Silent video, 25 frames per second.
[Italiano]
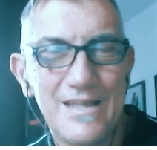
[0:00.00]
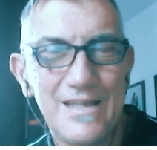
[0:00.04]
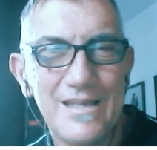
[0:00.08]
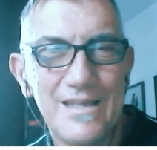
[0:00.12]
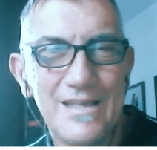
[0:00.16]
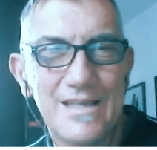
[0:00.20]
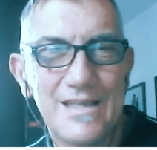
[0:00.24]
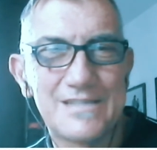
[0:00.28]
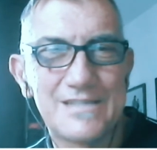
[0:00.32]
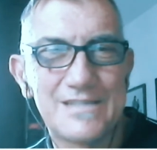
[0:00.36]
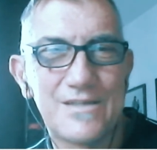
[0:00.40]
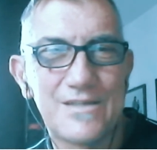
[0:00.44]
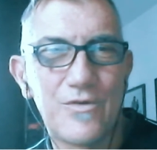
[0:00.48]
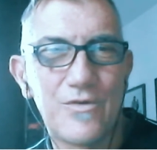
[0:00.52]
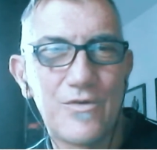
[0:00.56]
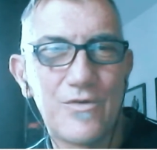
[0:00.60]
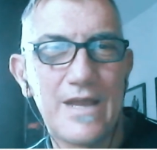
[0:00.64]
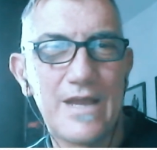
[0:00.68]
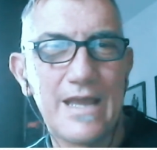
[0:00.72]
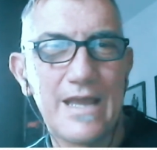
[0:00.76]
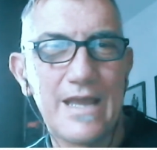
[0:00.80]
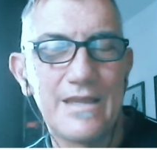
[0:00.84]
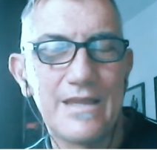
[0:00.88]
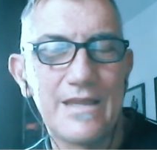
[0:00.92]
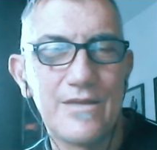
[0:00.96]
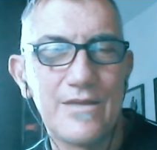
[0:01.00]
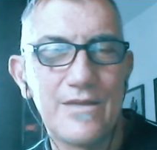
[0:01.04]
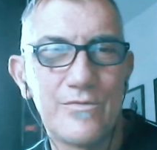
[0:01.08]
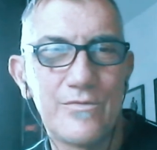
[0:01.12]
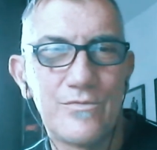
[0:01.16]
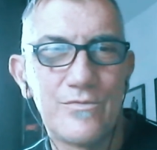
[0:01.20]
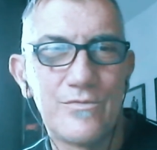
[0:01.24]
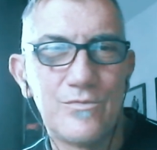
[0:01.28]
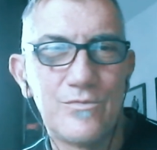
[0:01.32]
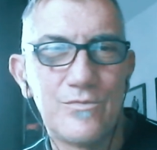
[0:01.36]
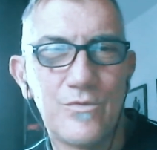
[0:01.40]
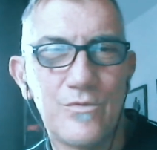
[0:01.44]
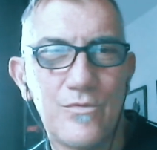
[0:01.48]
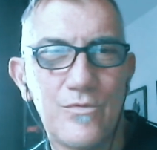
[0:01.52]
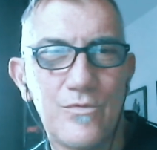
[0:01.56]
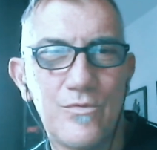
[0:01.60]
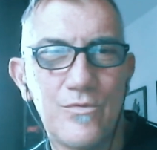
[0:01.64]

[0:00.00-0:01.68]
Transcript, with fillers: e se non hai un,